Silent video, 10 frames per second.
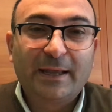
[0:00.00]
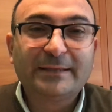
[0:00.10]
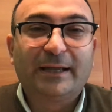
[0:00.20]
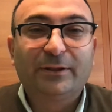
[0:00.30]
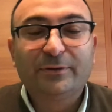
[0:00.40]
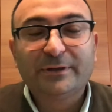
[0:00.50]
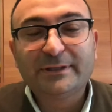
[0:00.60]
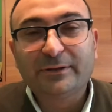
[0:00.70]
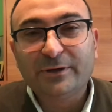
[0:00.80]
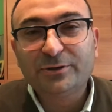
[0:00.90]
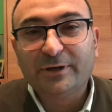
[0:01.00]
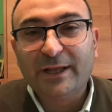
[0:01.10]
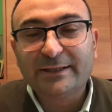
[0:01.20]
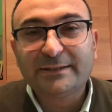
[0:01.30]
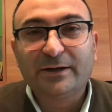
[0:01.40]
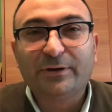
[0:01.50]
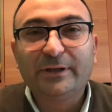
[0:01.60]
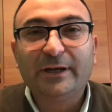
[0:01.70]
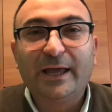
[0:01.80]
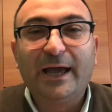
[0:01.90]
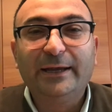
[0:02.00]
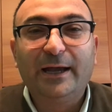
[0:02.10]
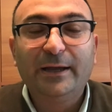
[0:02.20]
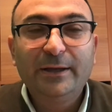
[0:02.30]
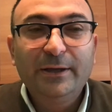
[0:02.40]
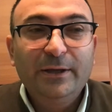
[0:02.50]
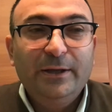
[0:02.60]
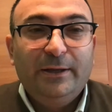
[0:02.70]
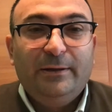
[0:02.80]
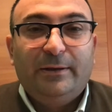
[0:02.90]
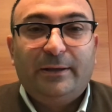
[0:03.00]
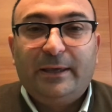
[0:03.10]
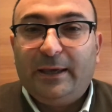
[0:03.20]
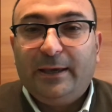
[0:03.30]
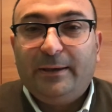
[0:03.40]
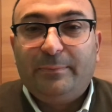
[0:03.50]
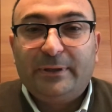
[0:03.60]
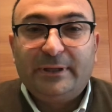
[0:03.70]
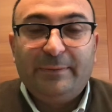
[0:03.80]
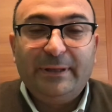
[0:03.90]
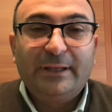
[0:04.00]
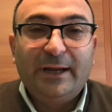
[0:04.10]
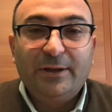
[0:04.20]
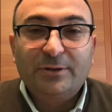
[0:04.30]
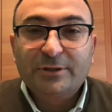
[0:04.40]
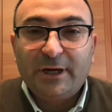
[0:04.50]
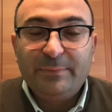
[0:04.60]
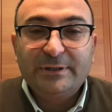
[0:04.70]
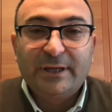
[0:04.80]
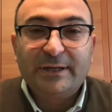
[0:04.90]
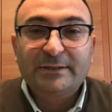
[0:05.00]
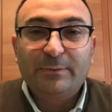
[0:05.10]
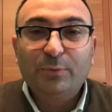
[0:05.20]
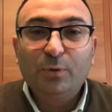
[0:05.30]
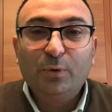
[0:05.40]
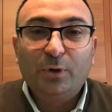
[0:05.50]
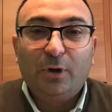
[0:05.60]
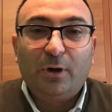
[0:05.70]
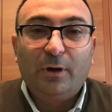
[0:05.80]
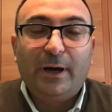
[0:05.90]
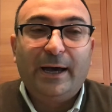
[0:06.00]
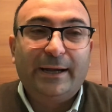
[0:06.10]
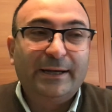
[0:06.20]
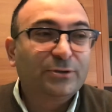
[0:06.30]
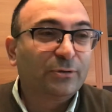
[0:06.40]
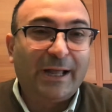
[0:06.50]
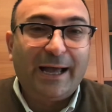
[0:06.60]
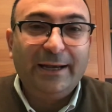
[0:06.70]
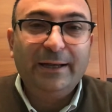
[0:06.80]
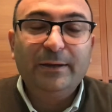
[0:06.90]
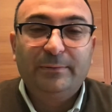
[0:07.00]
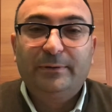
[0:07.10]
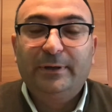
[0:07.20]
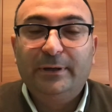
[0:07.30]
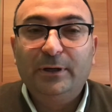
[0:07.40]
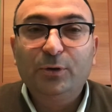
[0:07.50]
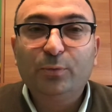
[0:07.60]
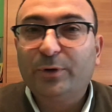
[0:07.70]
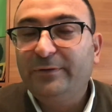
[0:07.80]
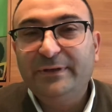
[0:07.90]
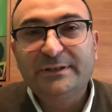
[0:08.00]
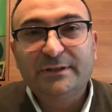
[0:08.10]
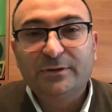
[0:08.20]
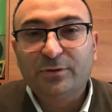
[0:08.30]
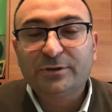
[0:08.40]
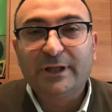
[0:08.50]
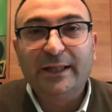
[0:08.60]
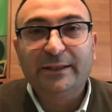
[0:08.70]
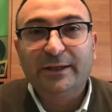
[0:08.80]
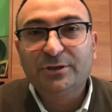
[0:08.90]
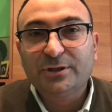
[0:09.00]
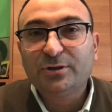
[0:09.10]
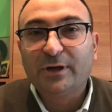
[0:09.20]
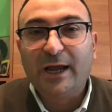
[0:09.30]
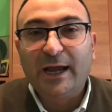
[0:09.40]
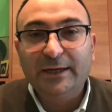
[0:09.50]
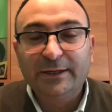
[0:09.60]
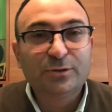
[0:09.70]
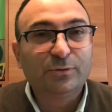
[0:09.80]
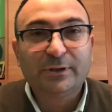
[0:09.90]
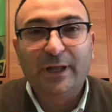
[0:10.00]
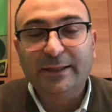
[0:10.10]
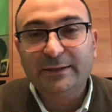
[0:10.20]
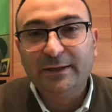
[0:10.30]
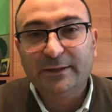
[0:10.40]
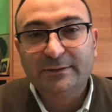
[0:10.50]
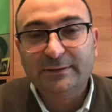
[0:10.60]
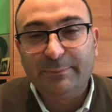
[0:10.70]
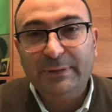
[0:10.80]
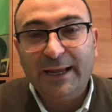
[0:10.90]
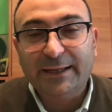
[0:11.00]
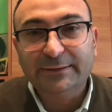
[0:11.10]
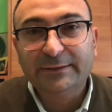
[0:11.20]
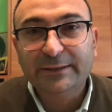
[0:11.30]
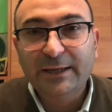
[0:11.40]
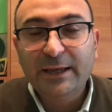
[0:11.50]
Esatto, è stata una giornata straordinaria che praticamente Lions Club Sierra San Bruno ha reso tale, eh, il numero di viste sono state eccezionali, i risultati strabilianti.